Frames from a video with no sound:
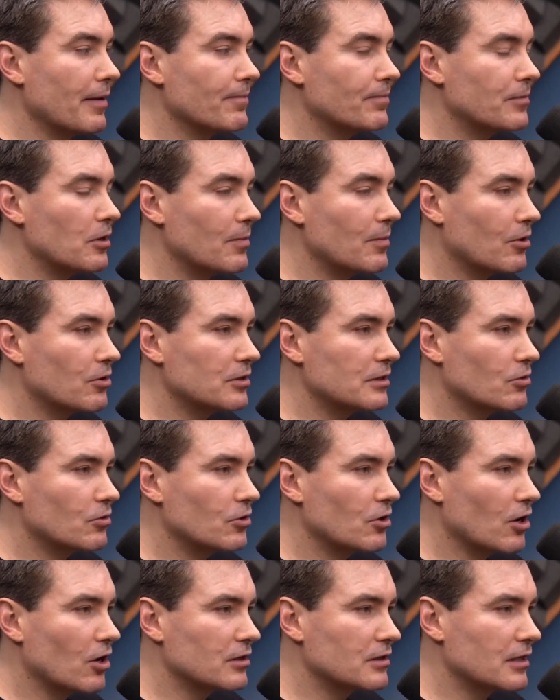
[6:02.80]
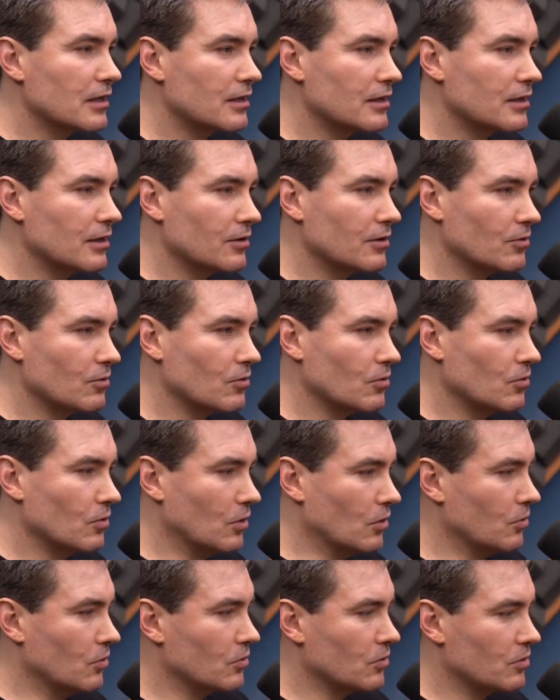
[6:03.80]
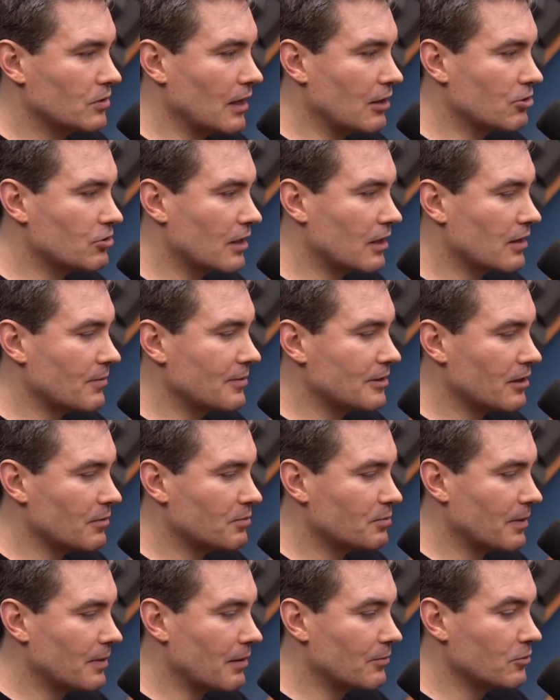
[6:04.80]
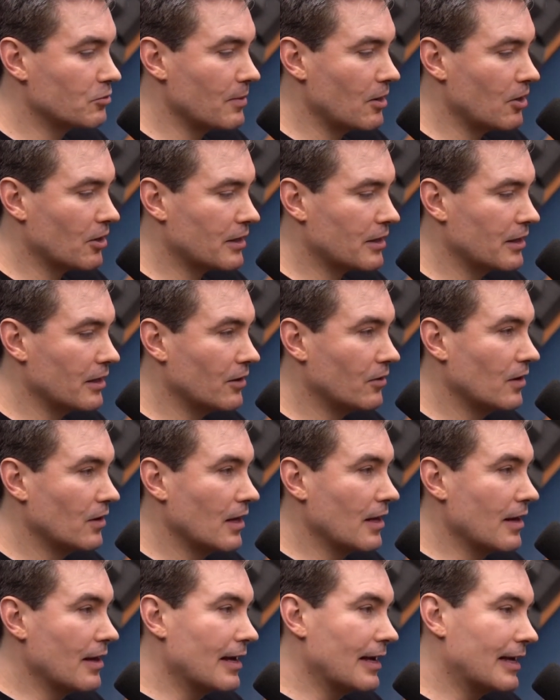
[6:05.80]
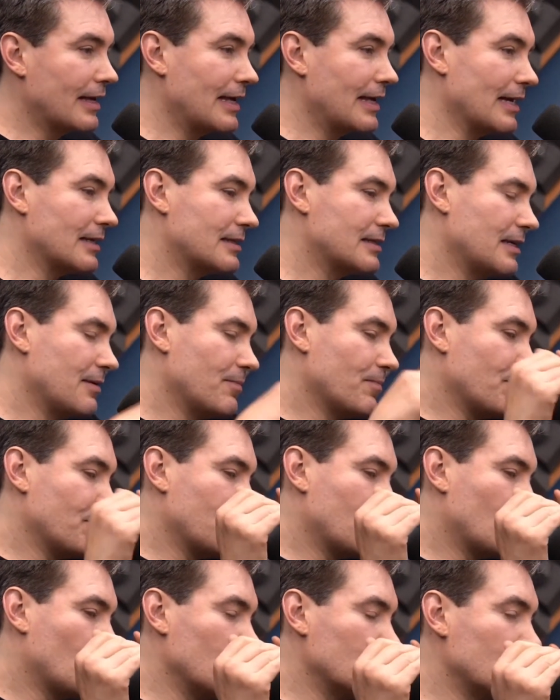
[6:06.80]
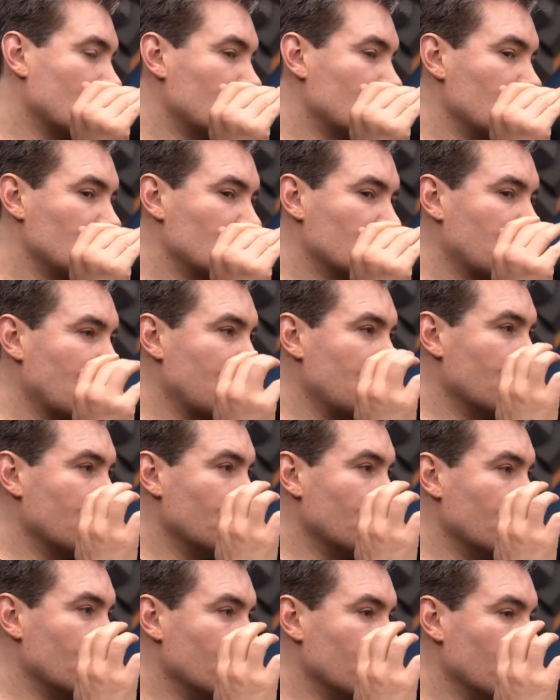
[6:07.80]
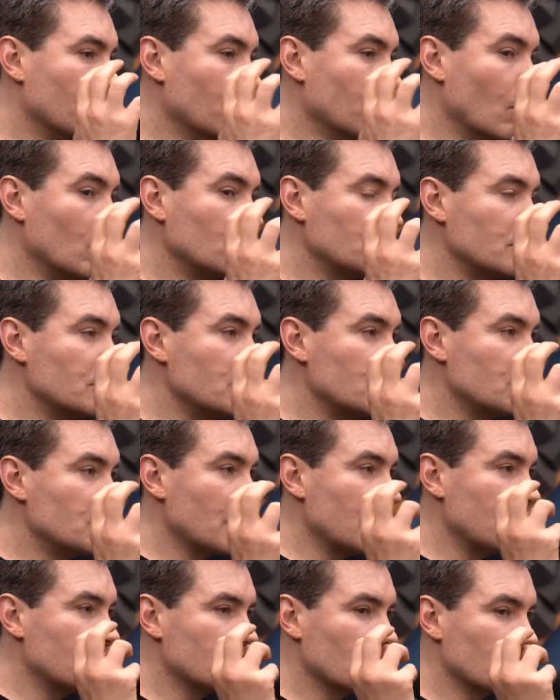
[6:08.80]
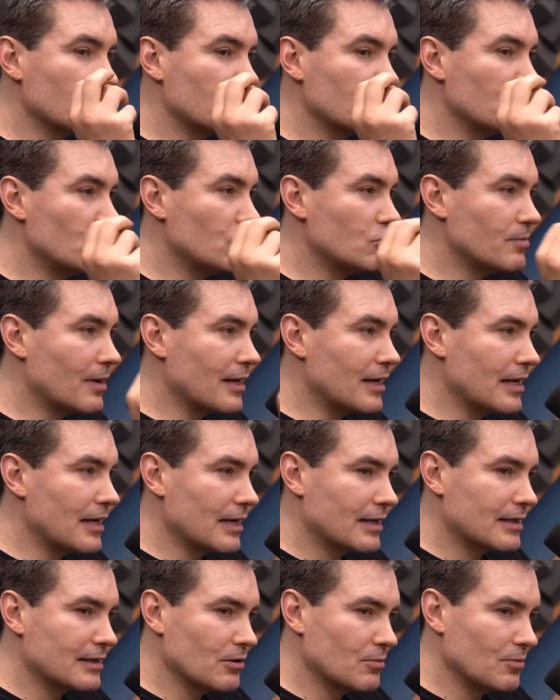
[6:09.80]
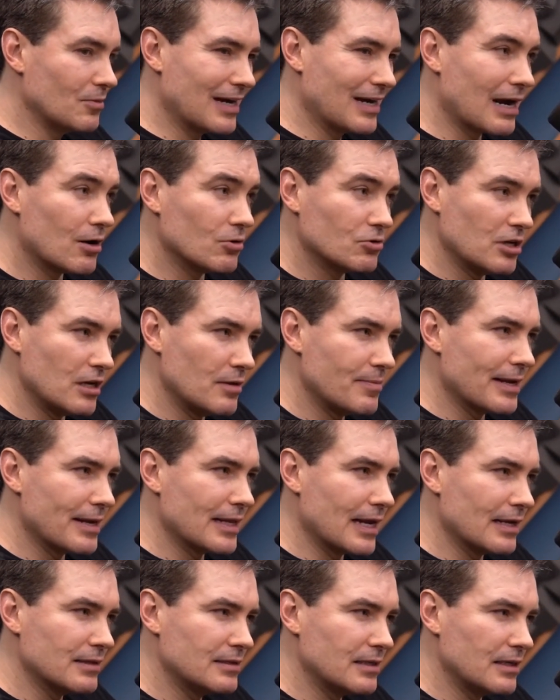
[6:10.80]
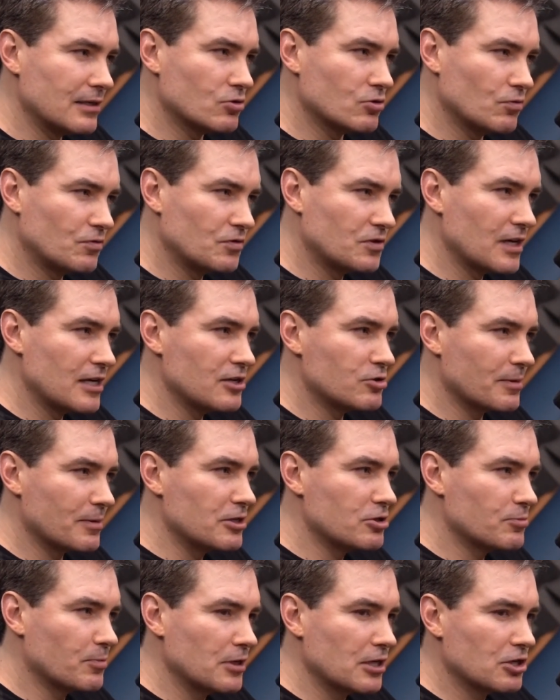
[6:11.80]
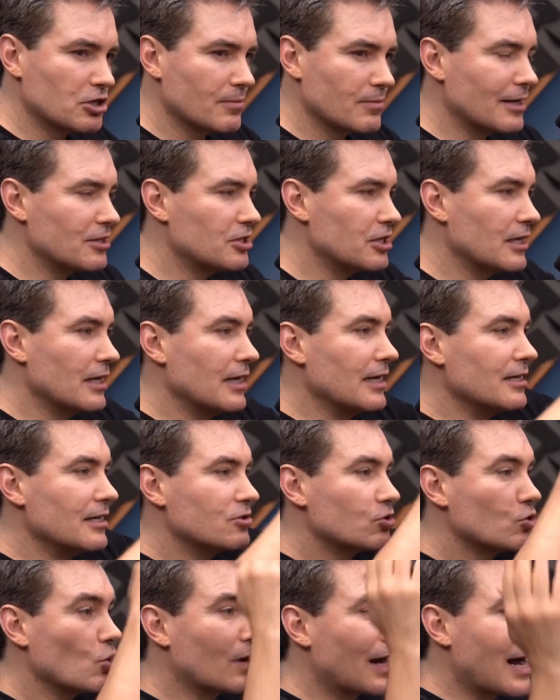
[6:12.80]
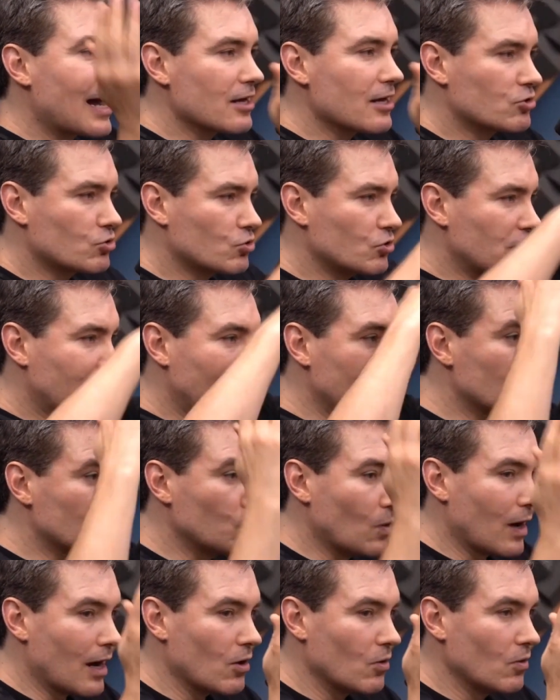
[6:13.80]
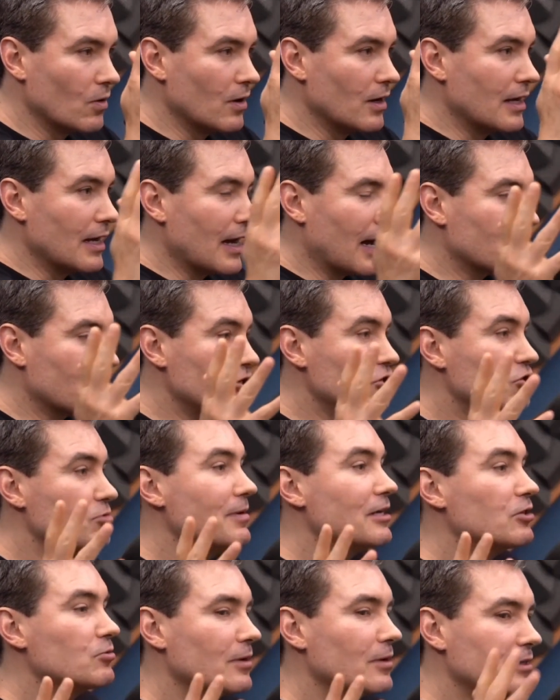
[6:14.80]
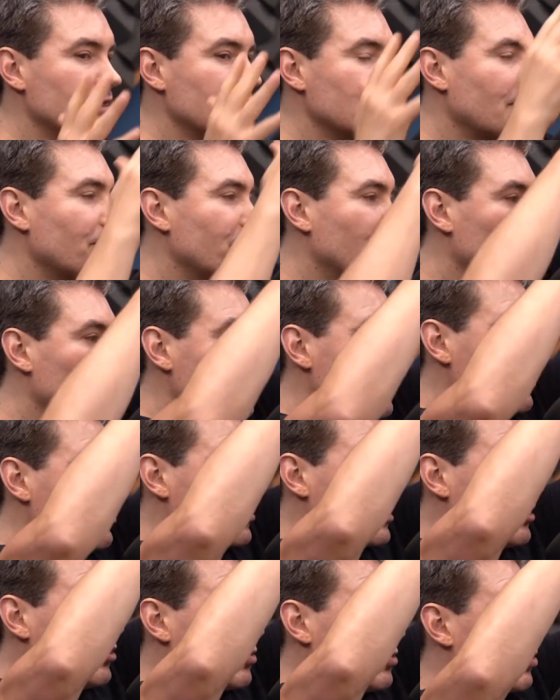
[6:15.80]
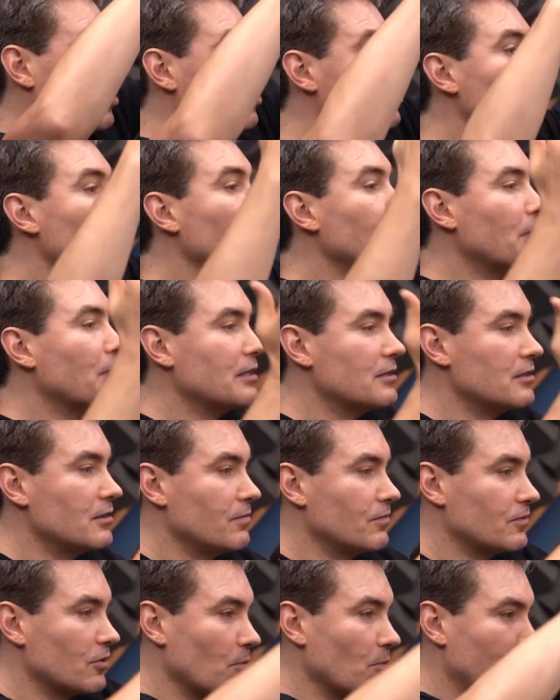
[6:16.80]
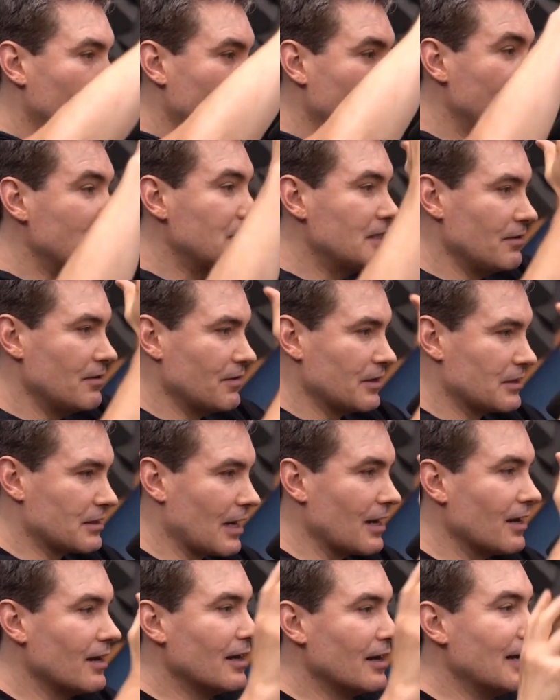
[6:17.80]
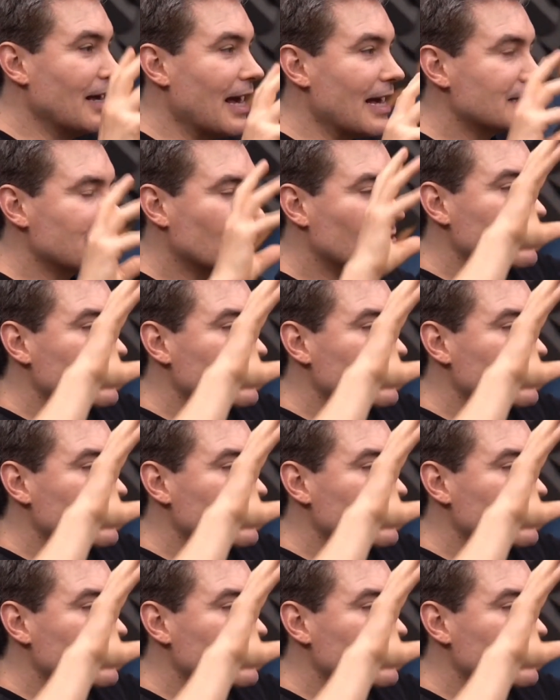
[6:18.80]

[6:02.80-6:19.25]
tem uma coisa curiosa que o, o, o Sérgio certamente sabe explicar muito melhor que eu, que é assim, quando a gente tem um monte de gente agindo de maneira que tem um grau de liberdadezinha suficiente para a gente poder chamar de estocástico, de casual, a gente mesmo assim tem fenômenos que no todo são, pre são previsíveis, tá? Essa coisa